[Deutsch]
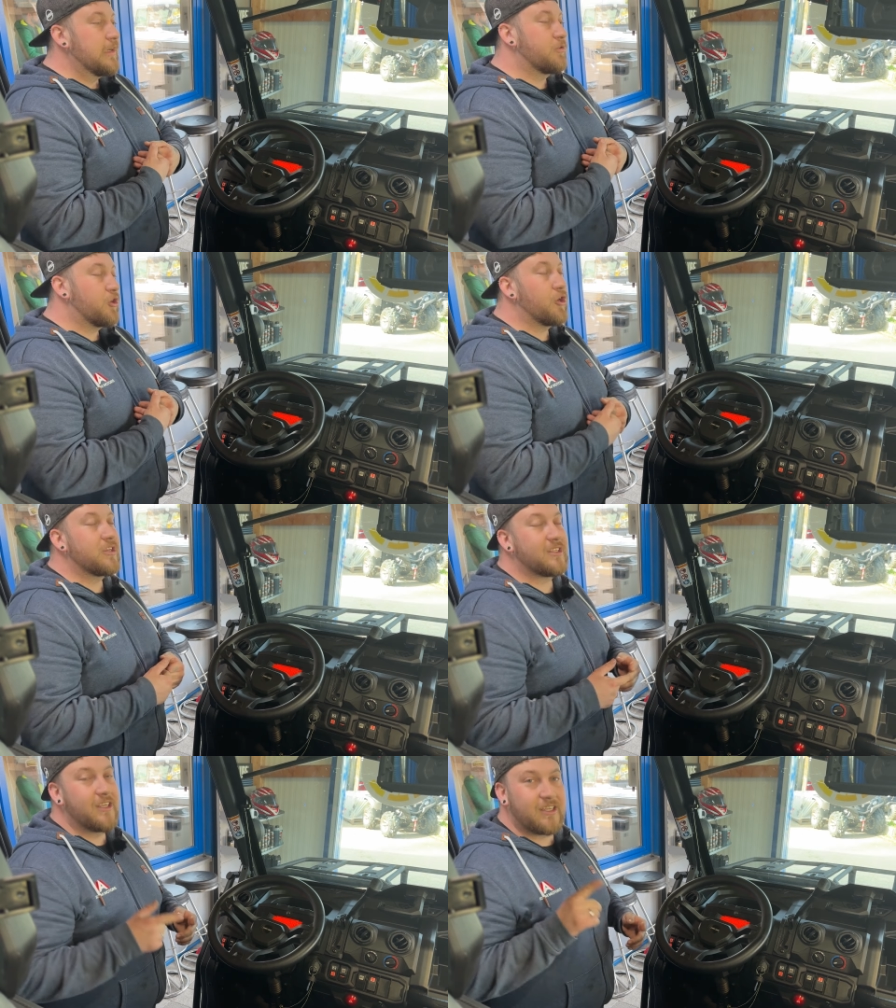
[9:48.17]
und könnt
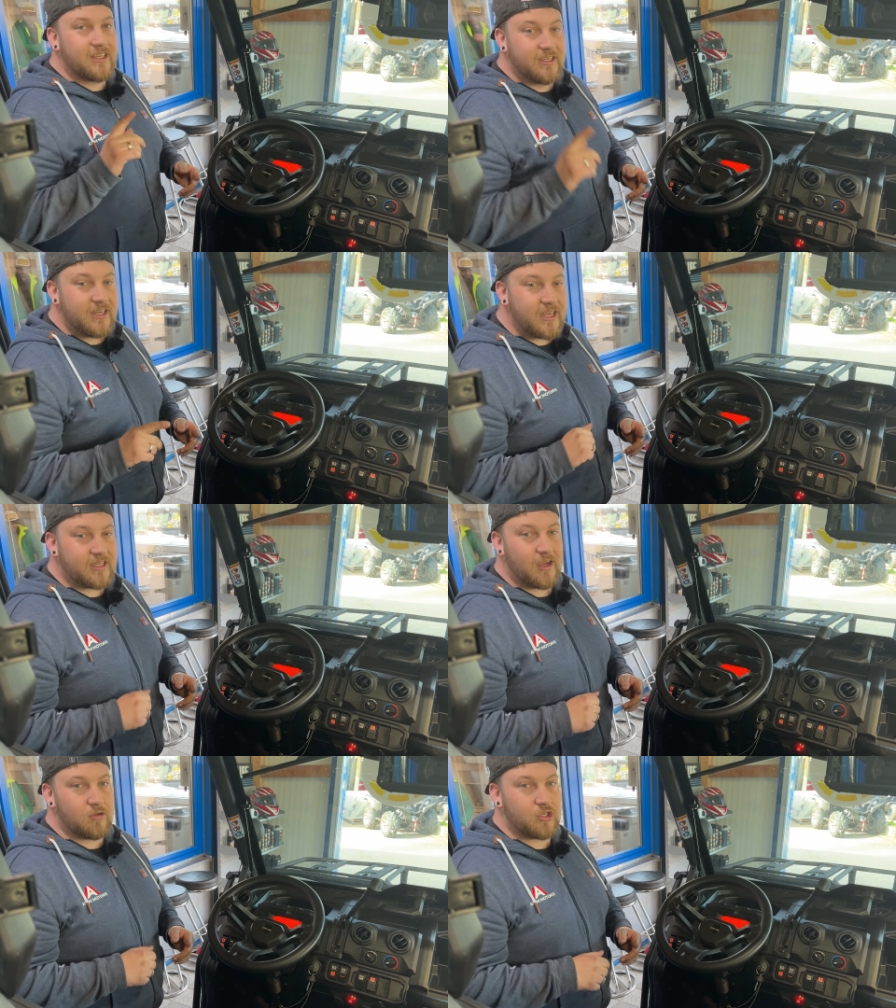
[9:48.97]
das Licht
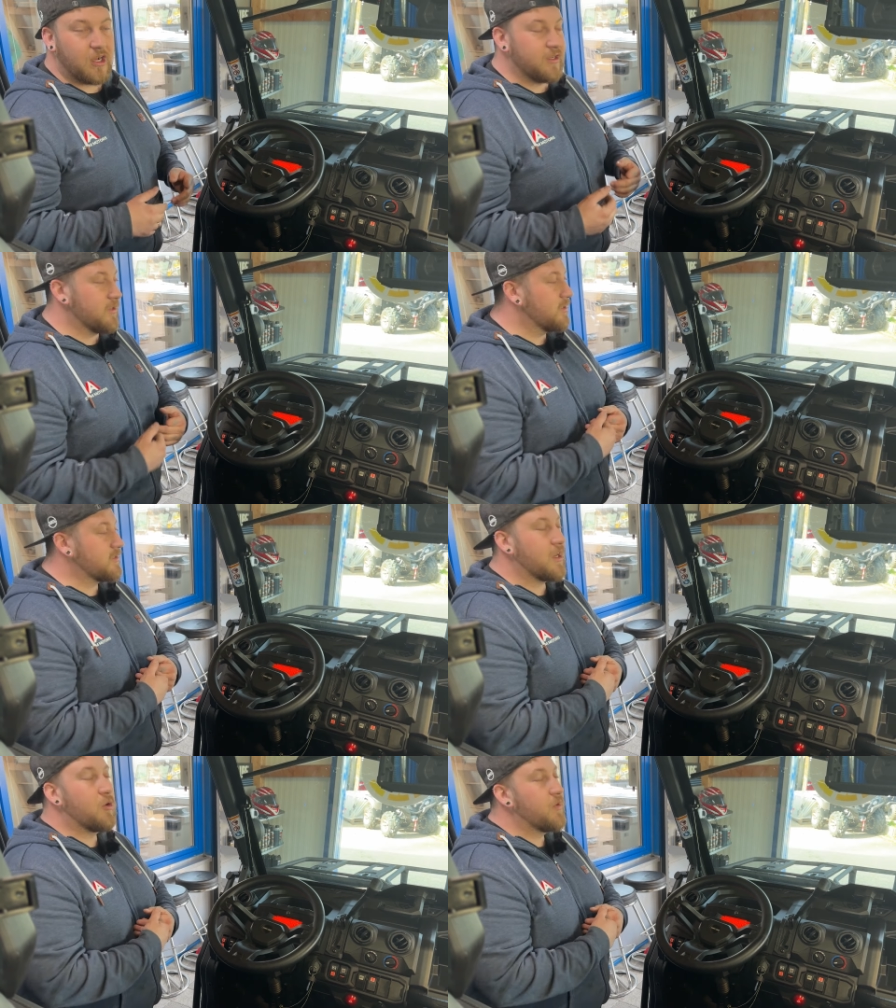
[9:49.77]
nicht ausschalten,
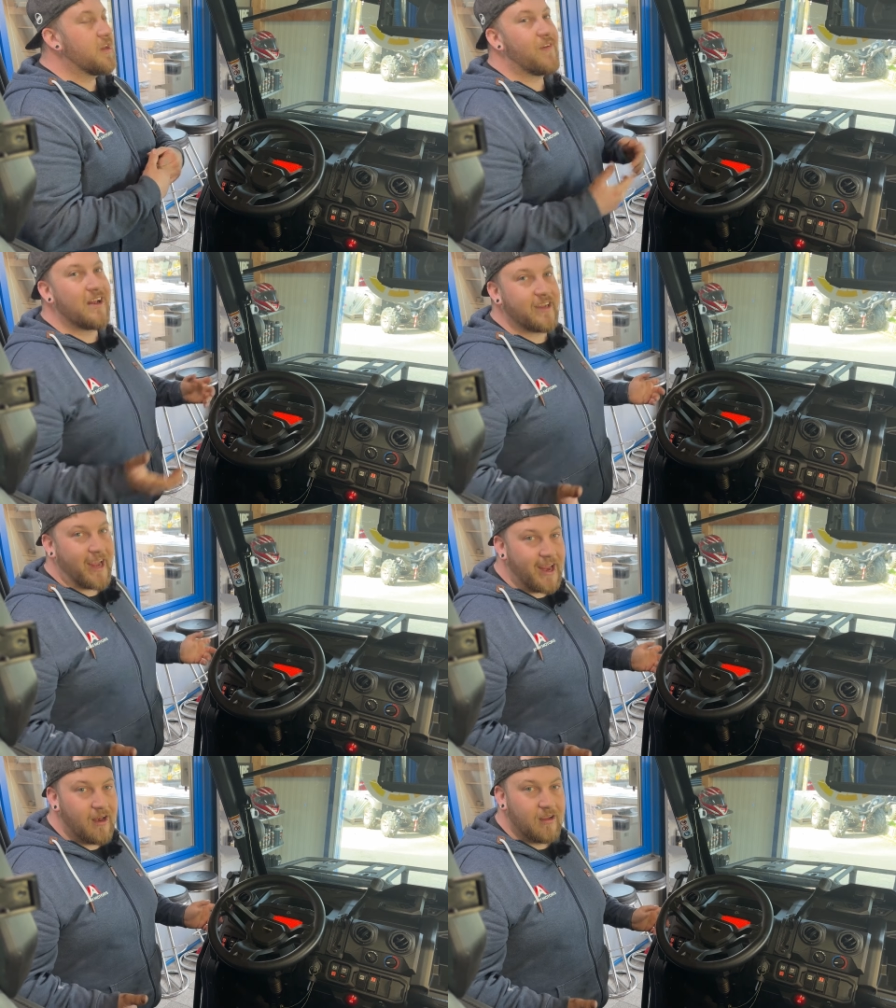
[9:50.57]
ist der komplette Wald
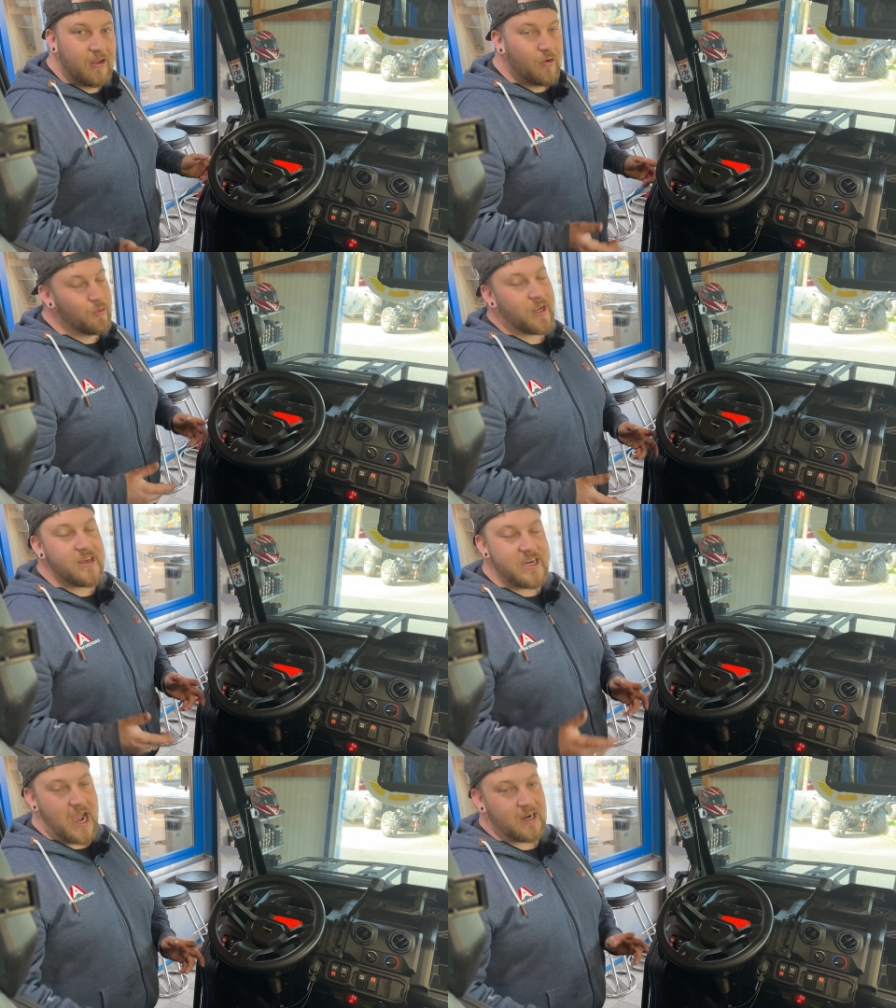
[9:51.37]
hell und
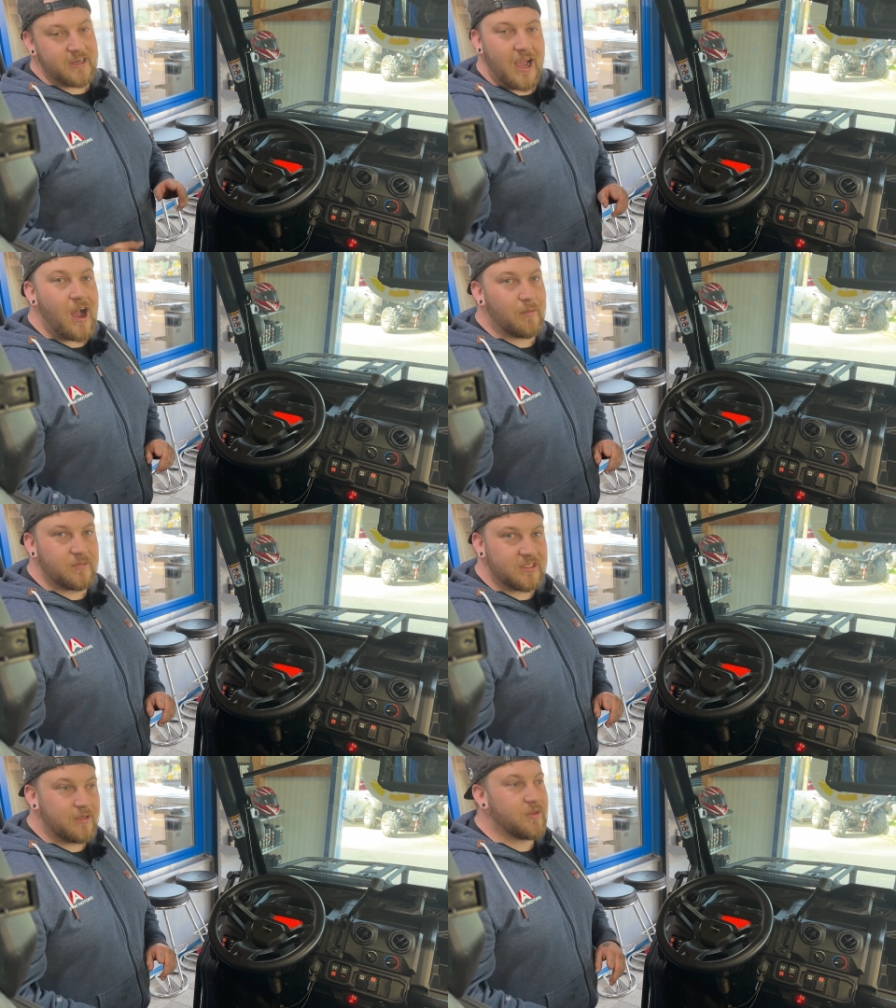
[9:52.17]
dann jagt ihr
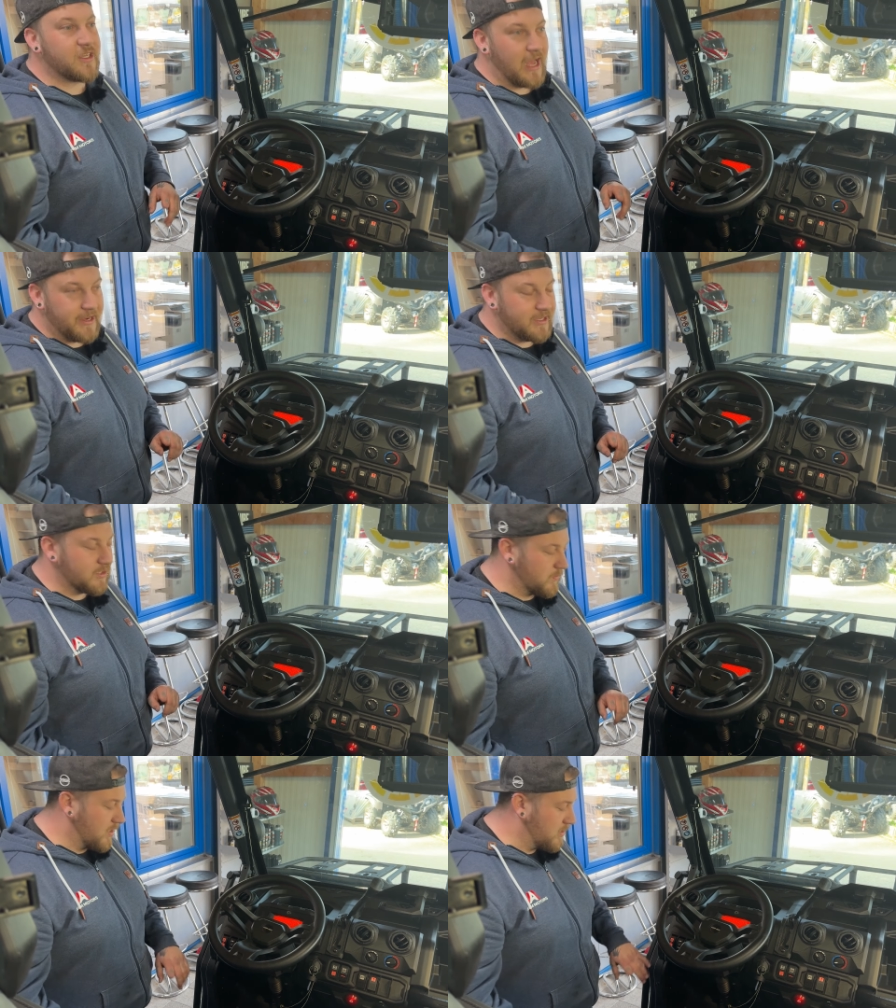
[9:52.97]
abends nämlich gar
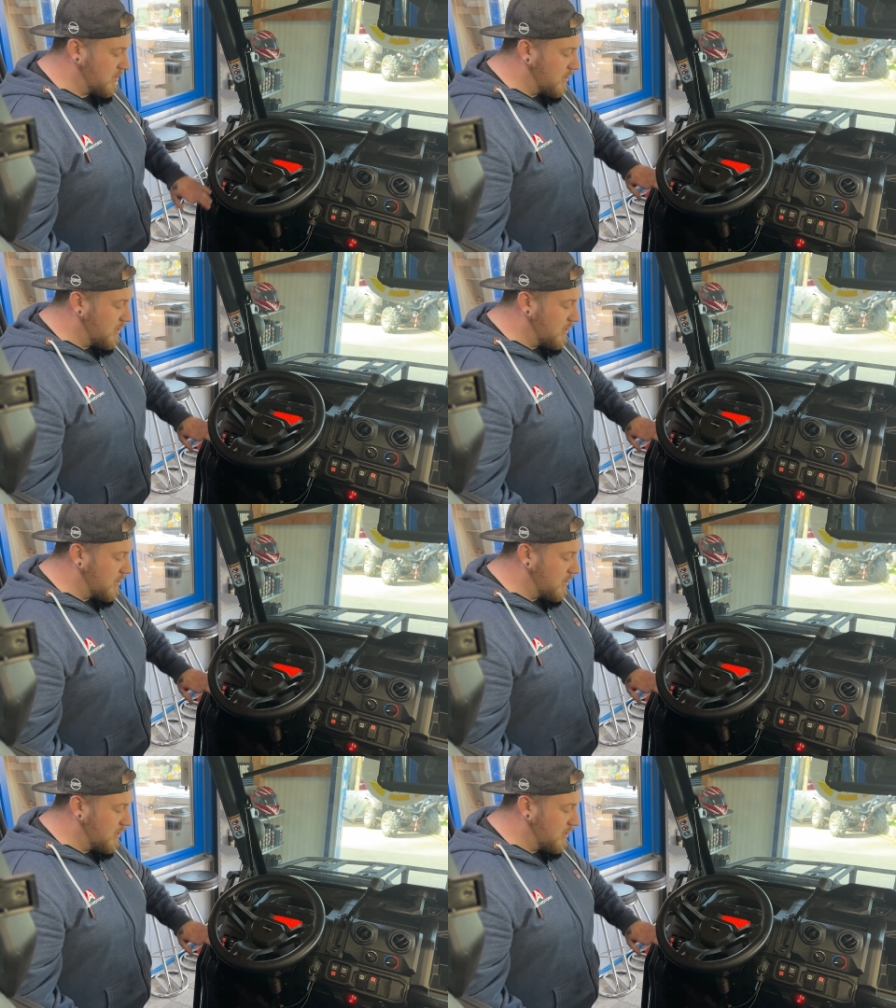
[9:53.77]
nichts mehr.